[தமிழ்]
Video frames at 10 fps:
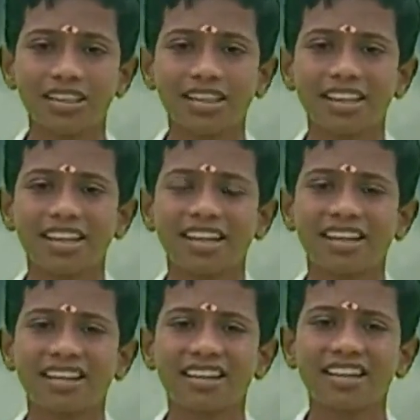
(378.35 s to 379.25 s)
பெயர்
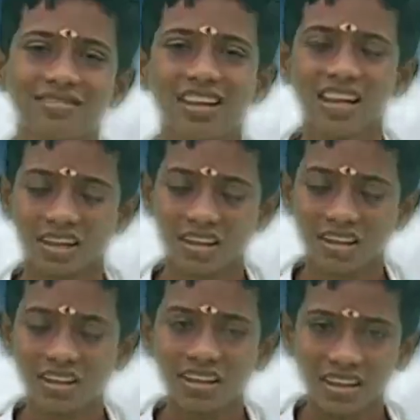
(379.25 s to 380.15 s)
சூட்டியிருக்கிறேன்
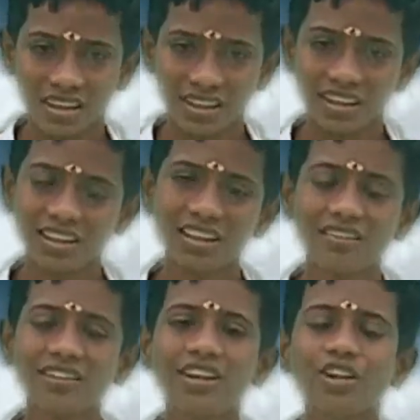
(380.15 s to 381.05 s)
இந்த வீடியோ
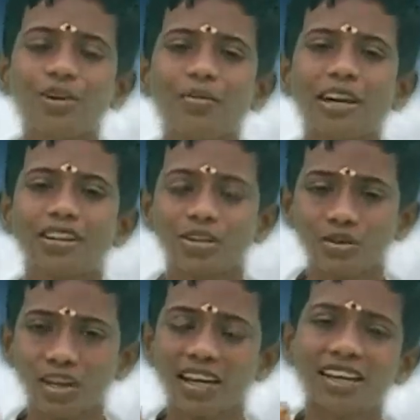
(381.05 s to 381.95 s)
பார்த்தவங்க கிட்ட
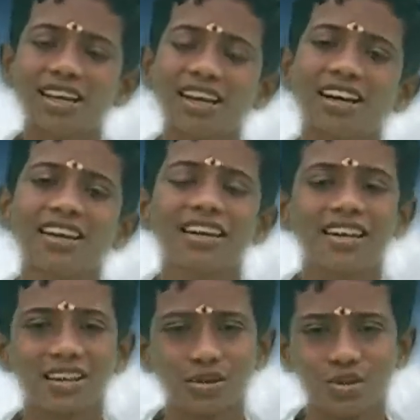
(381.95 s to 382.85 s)
நான் கேட்குறது
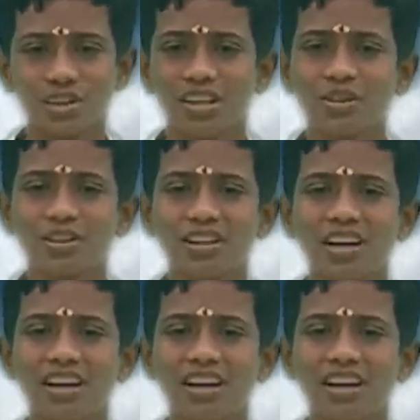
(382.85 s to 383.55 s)
ஒரே ஒன்று தான்